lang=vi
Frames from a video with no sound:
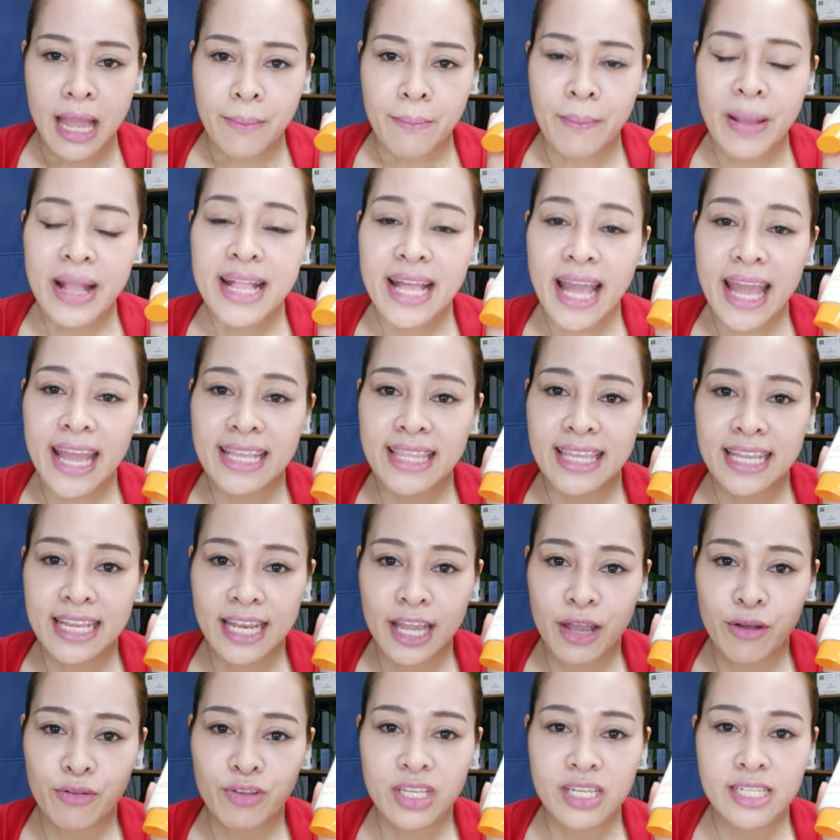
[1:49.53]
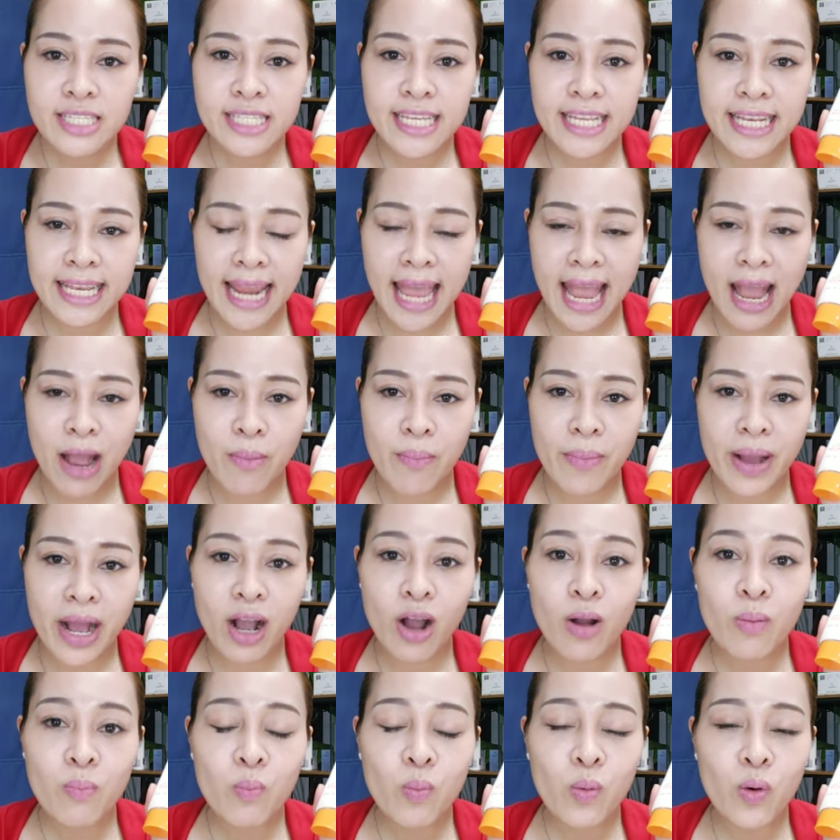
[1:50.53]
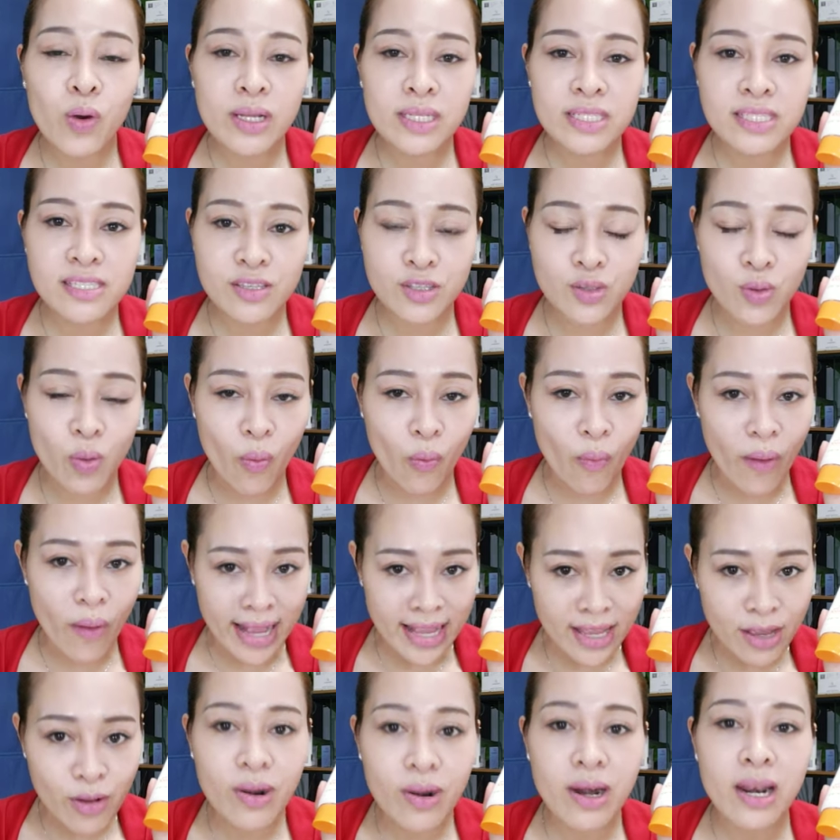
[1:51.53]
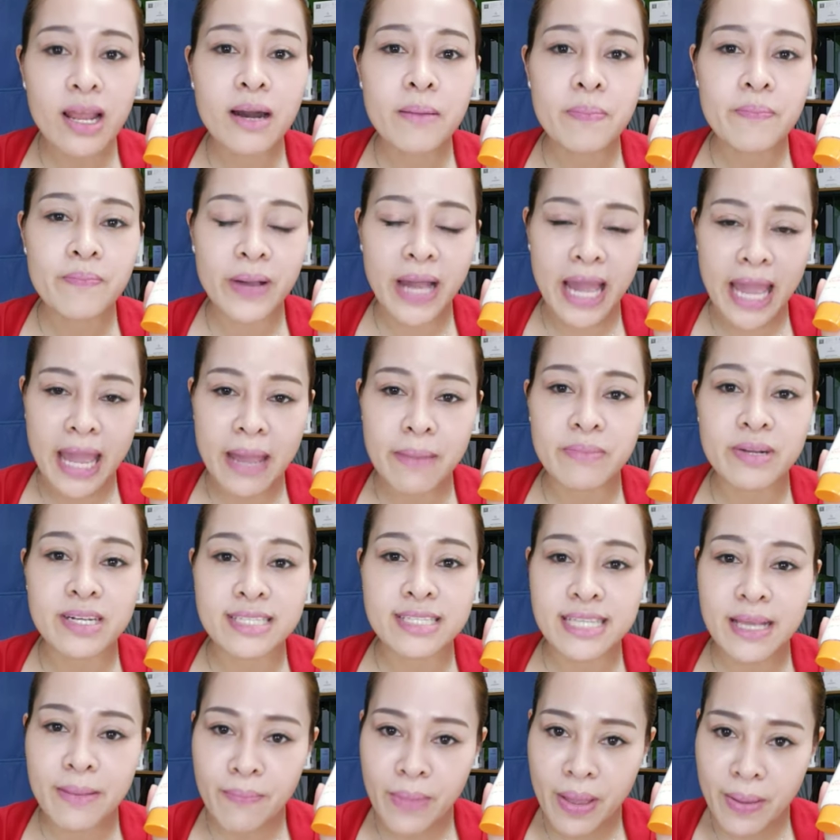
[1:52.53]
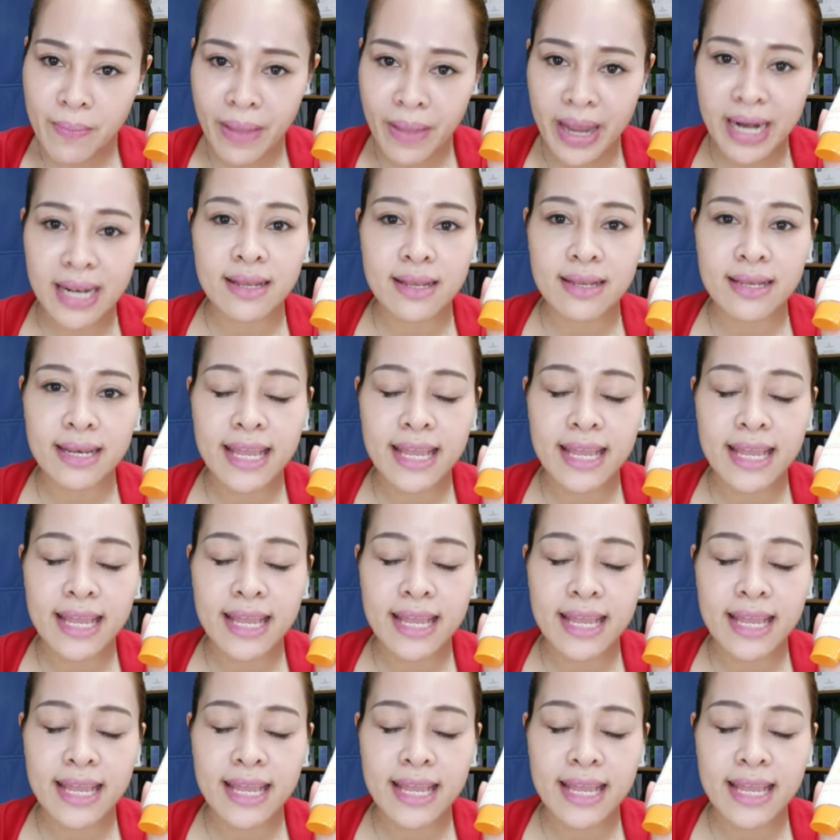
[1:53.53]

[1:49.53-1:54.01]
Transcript: ban ngày thì nếu như chị nào mà không muốn sử dụng quá nhiều lớp kem ở trên bề mặt